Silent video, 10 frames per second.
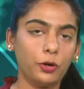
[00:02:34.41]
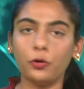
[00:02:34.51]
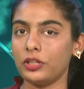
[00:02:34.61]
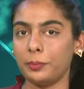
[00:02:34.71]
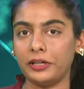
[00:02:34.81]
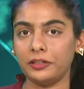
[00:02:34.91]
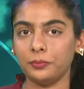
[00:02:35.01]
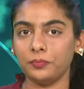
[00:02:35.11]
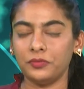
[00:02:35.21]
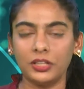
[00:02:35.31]
প্রয়োগ করতে পারেন
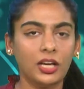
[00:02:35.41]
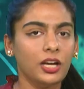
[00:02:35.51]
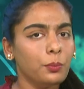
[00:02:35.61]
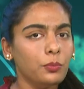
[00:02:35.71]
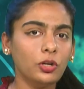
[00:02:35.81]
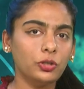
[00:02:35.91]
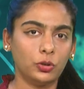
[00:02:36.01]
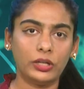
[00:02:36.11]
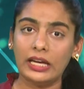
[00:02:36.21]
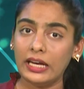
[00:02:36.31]

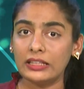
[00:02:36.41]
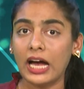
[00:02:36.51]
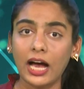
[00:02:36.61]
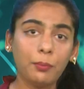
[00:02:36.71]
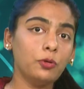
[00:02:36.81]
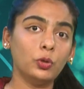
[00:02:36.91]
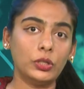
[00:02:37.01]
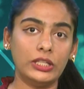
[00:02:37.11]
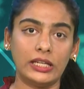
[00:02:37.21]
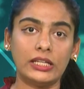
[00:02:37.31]
মূলত এই
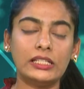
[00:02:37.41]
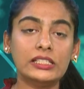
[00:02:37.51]
ধাপগুলো দিয়ে